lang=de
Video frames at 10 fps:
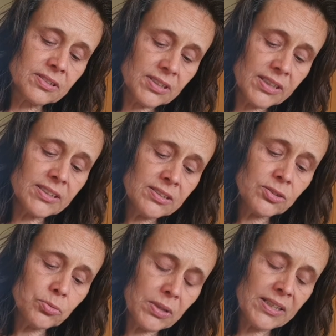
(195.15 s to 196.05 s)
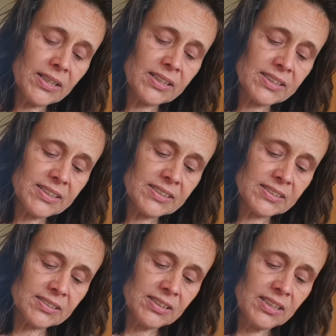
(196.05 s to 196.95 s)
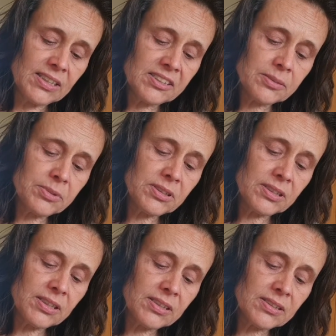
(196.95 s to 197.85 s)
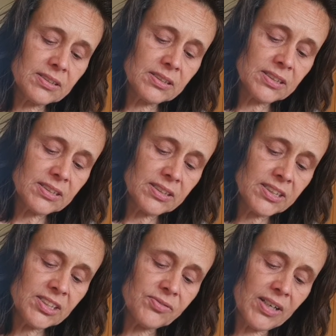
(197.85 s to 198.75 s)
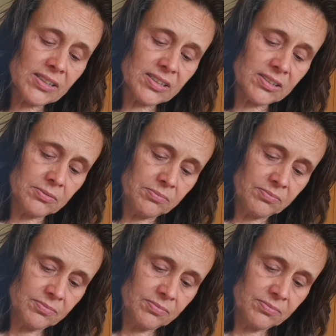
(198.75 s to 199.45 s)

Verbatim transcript: denn er ist zu meiner Rechten, damit ich nicht wanke.